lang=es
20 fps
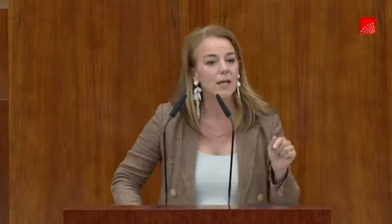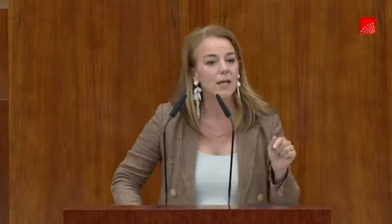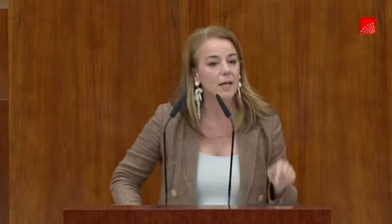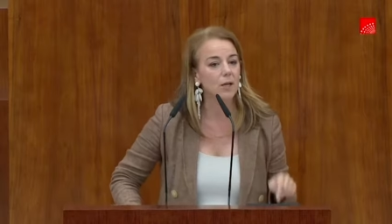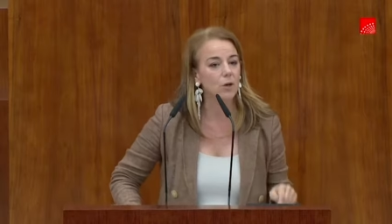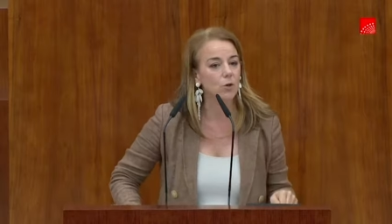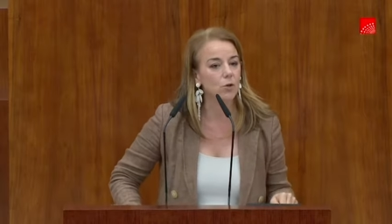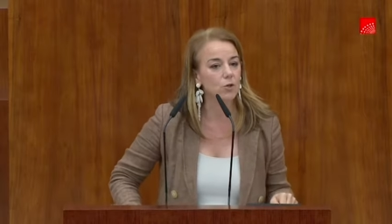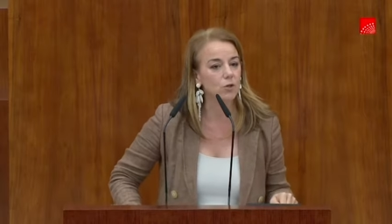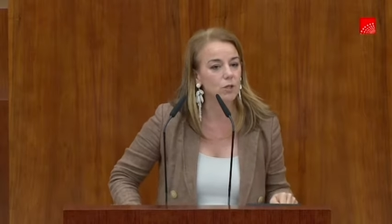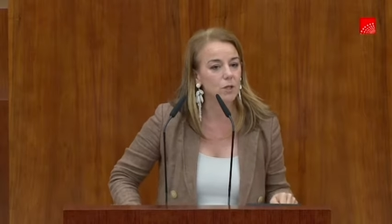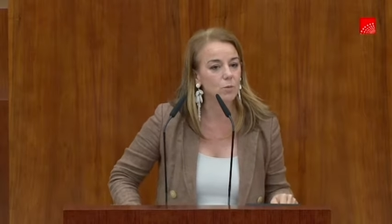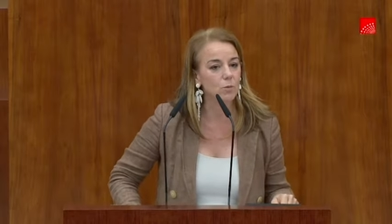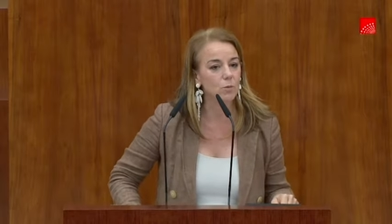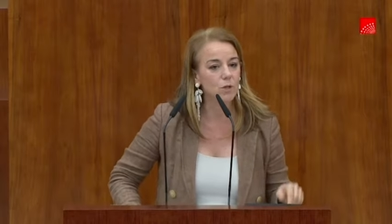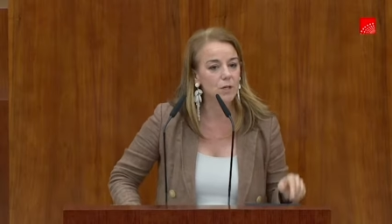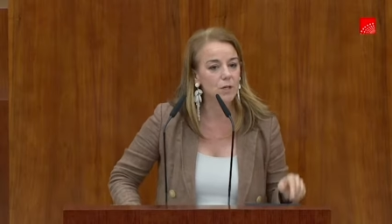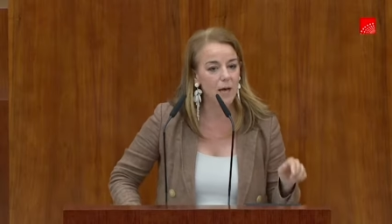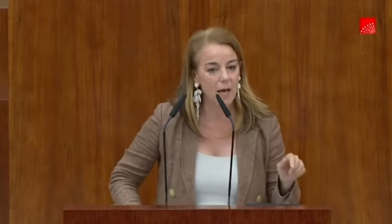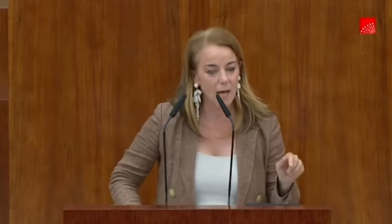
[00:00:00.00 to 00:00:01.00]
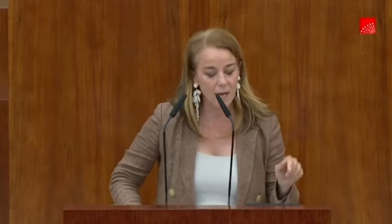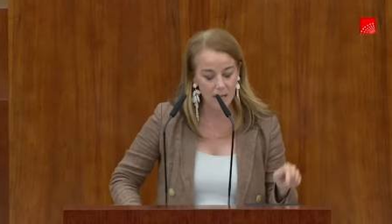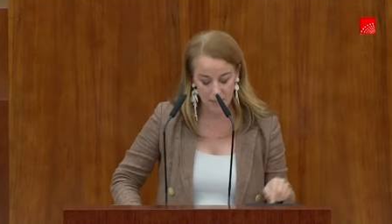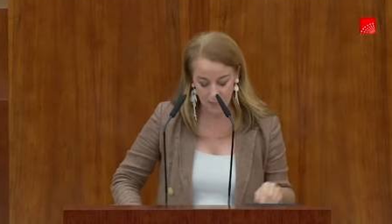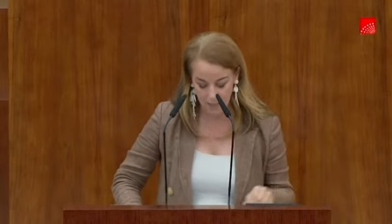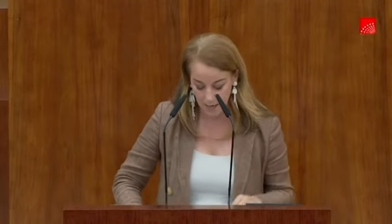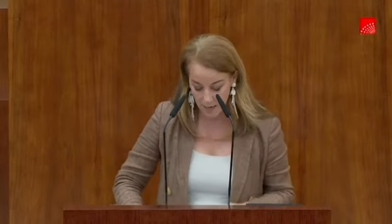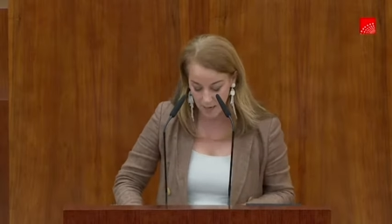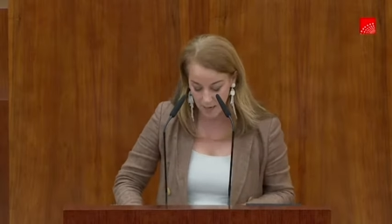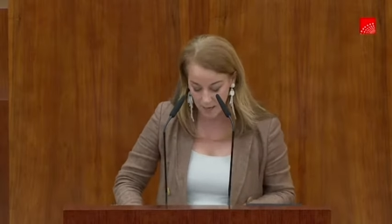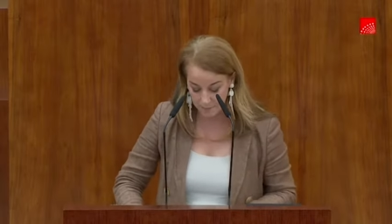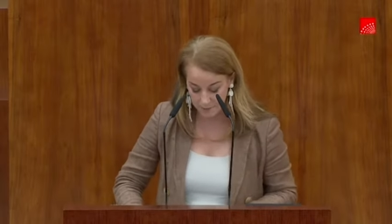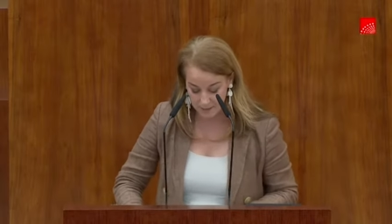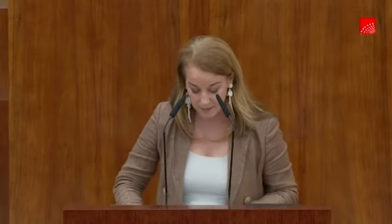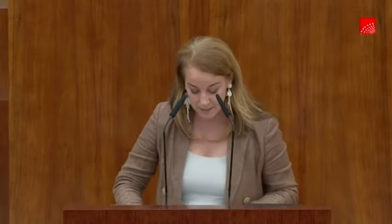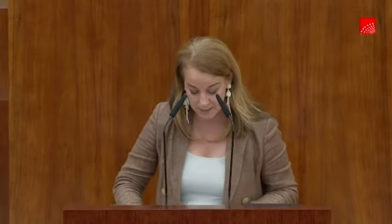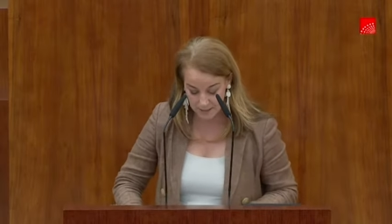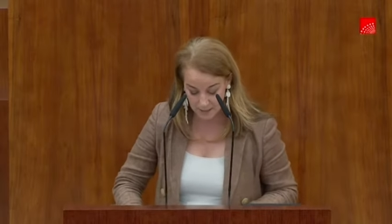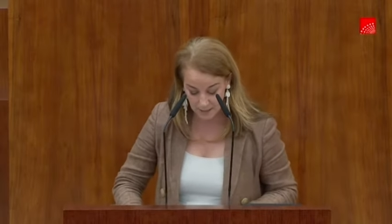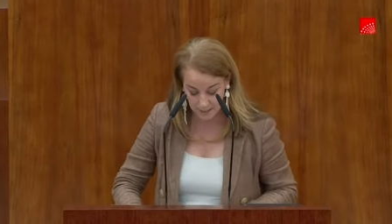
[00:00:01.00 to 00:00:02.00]
que contribuyan al
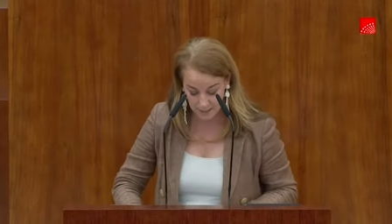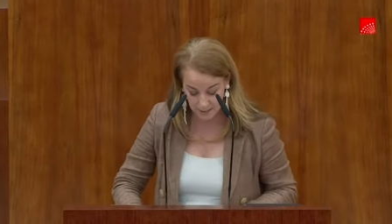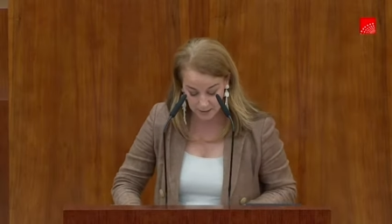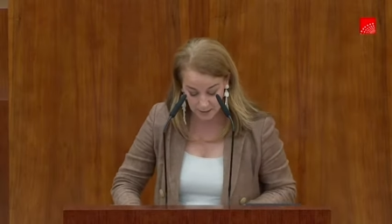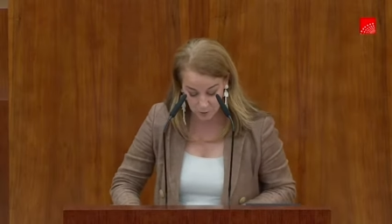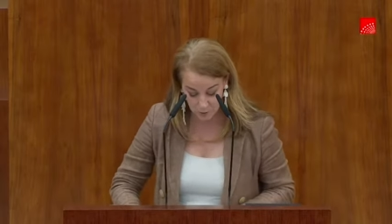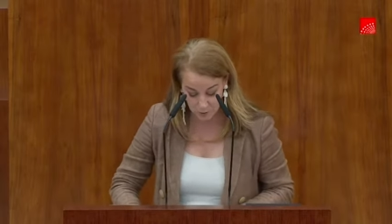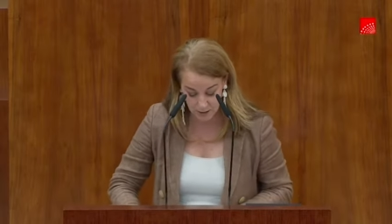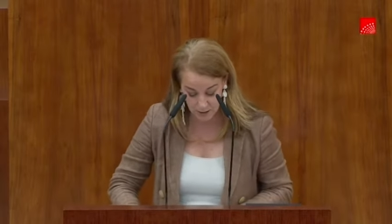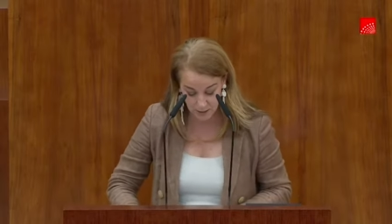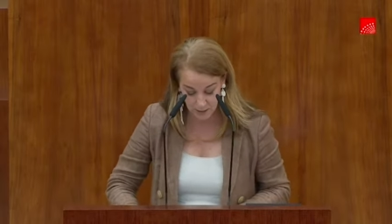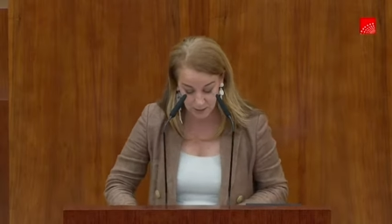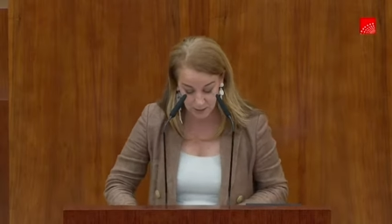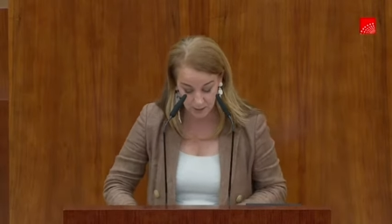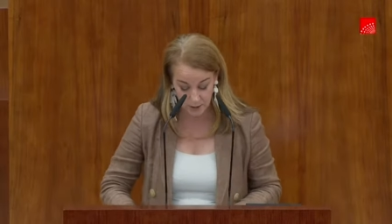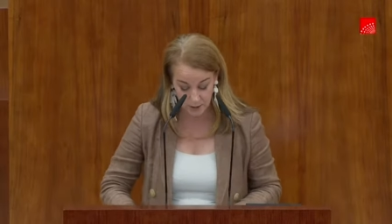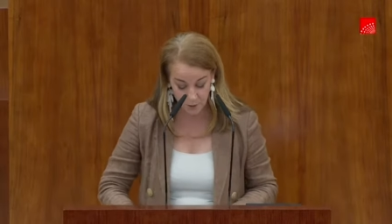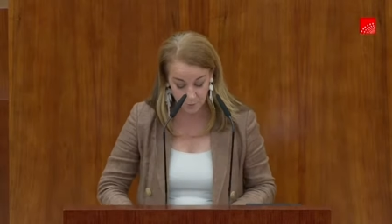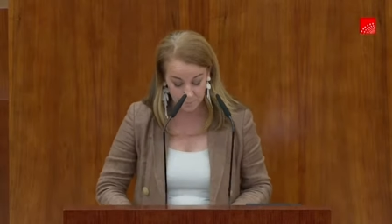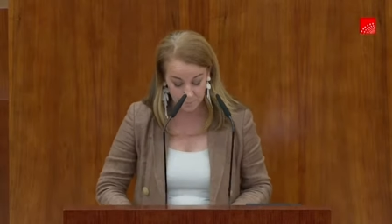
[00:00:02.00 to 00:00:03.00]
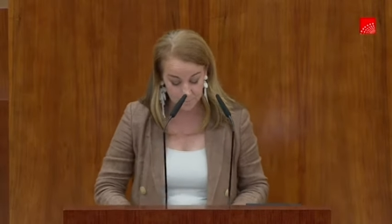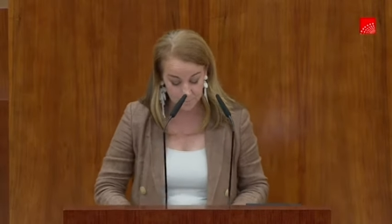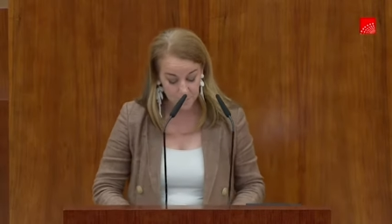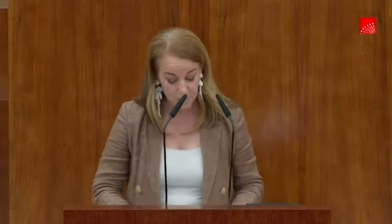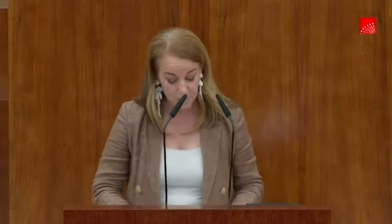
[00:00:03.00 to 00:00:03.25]
bienestar de nuestra nación.